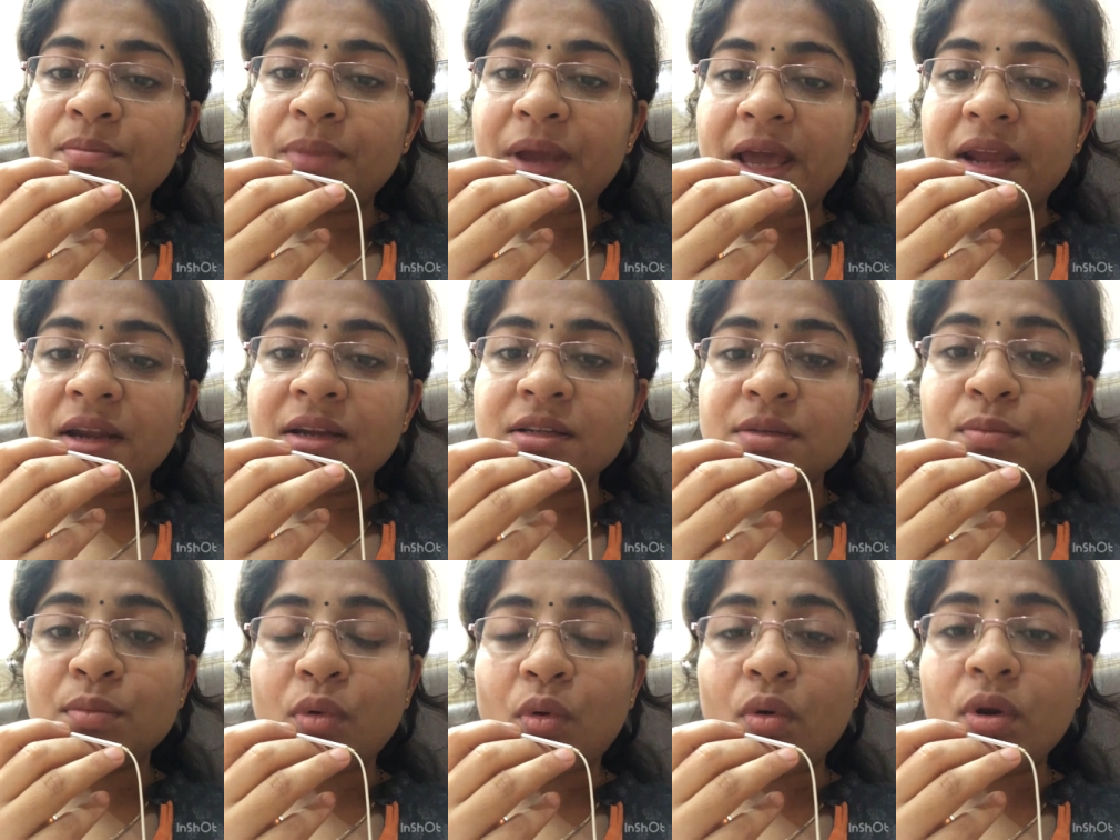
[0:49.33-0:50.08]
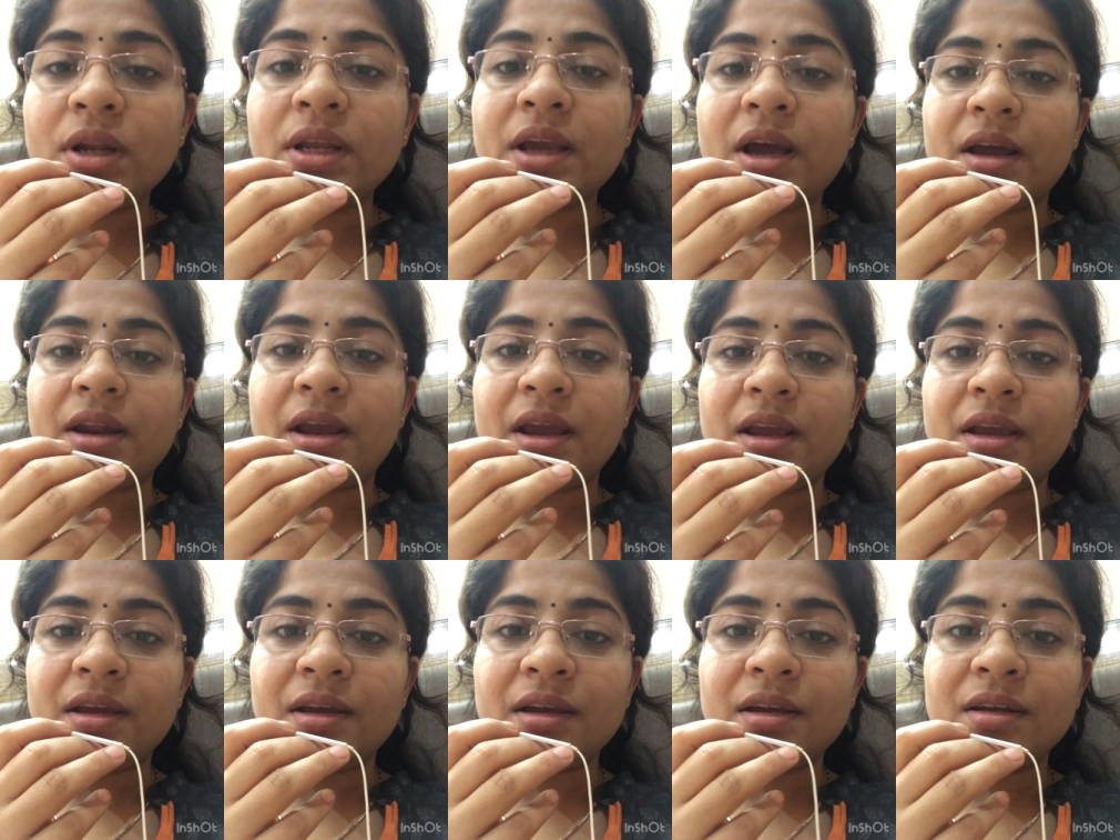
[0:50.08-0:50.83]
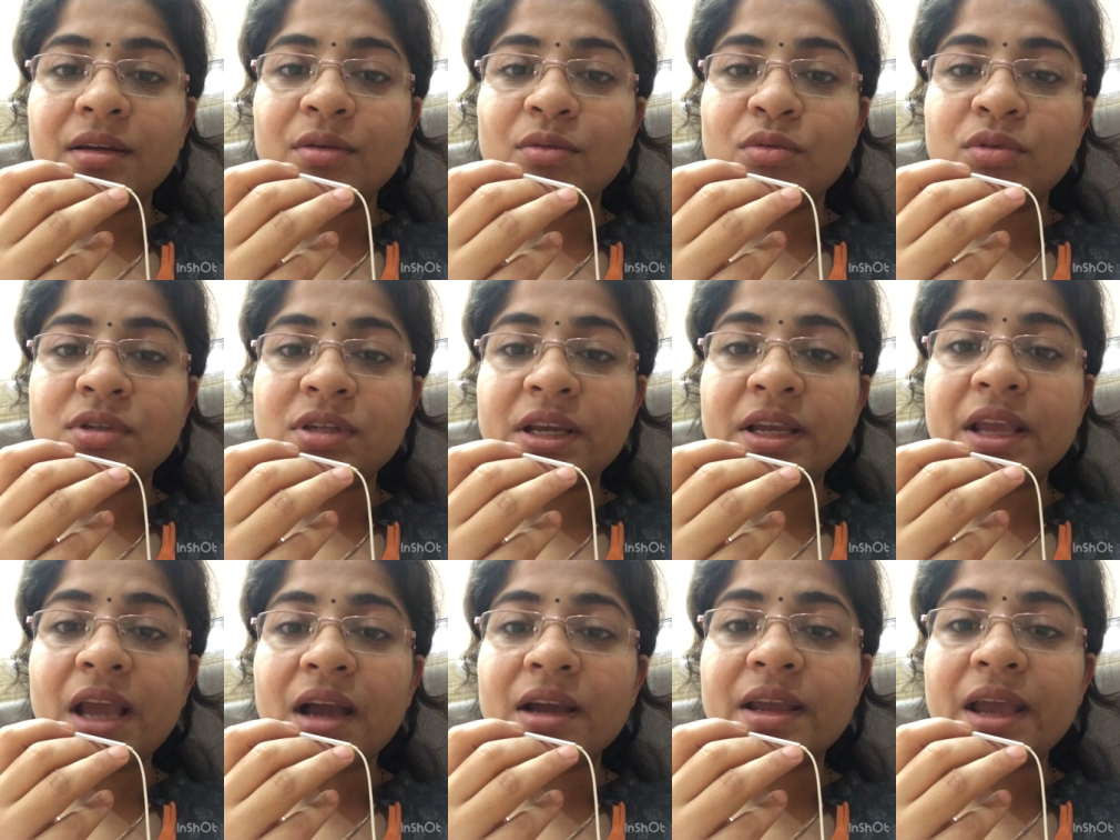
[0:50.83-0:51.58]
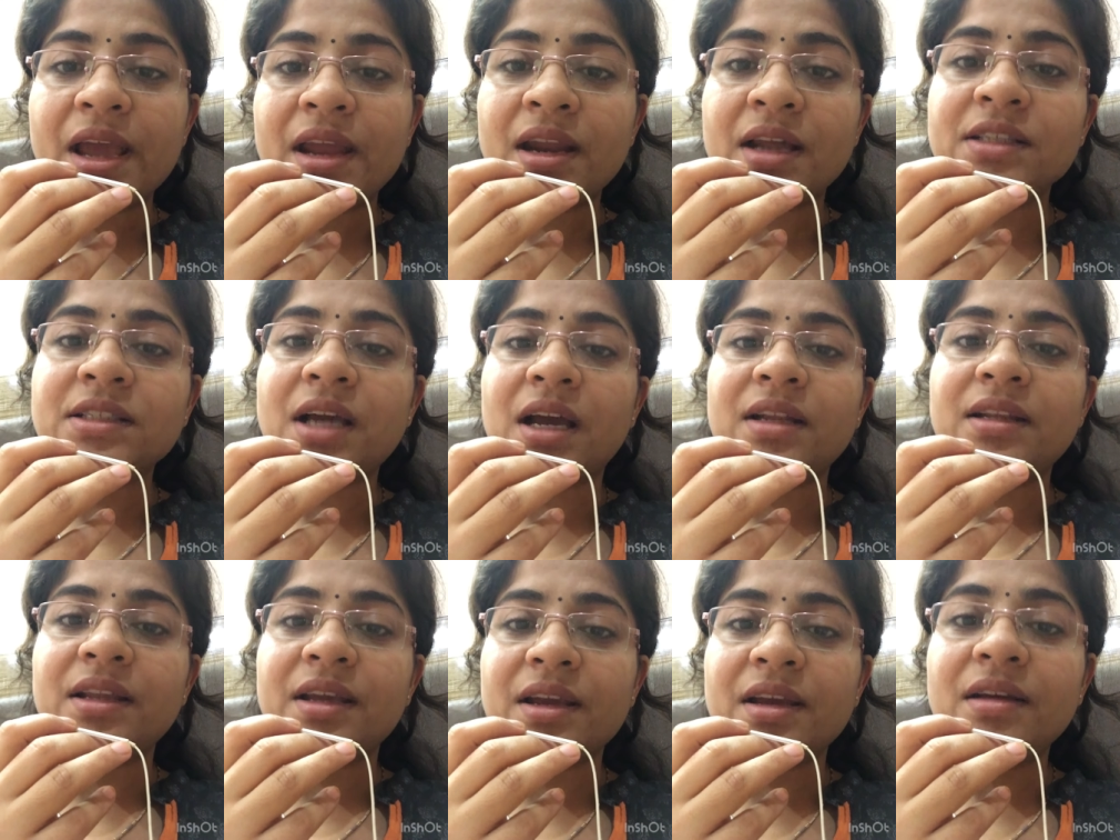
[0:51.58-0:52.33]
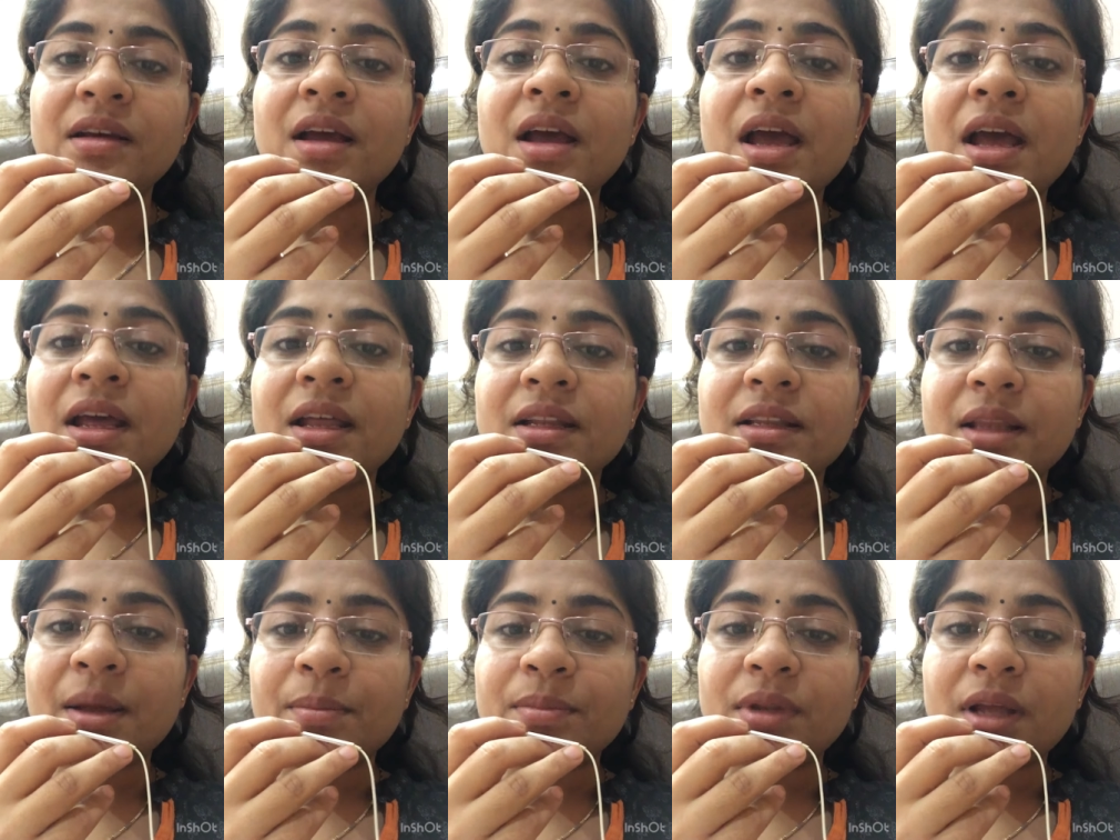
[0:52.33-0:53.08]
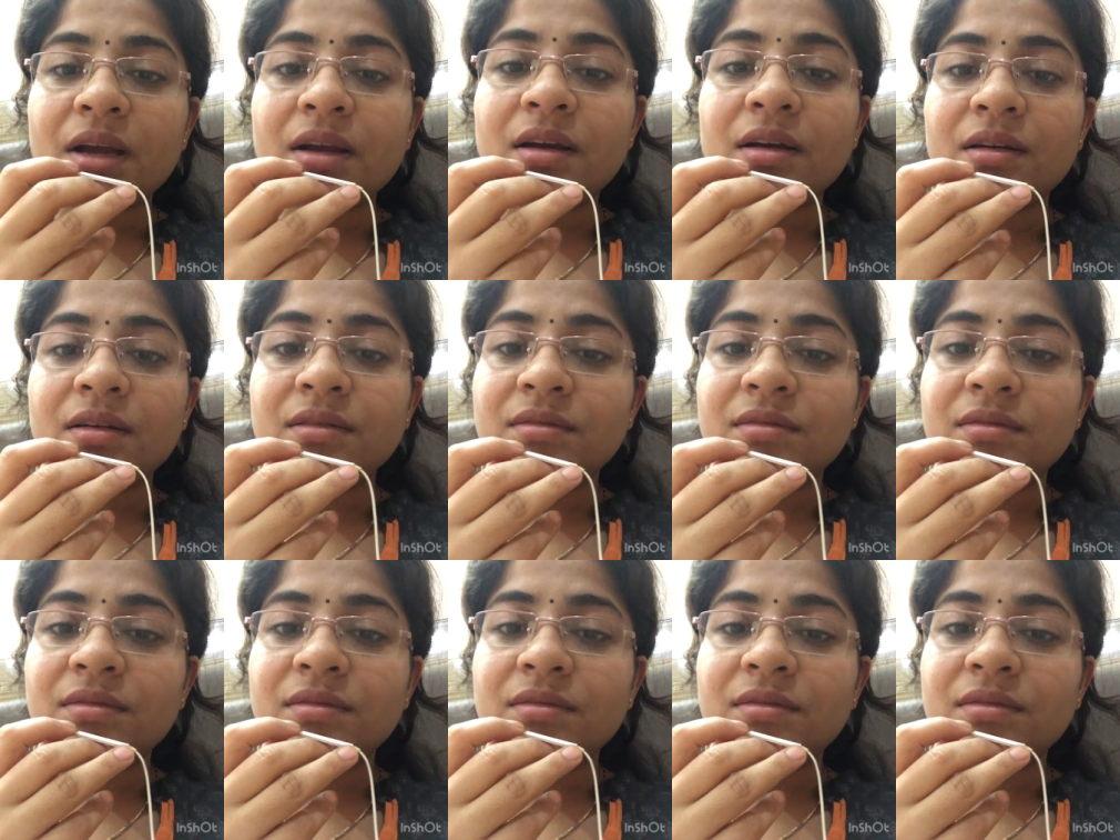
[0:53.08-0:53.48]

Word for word: पेरेंट्स बोल क्या रहे हैं उनसे क्या कहना चाहते हैं तब तक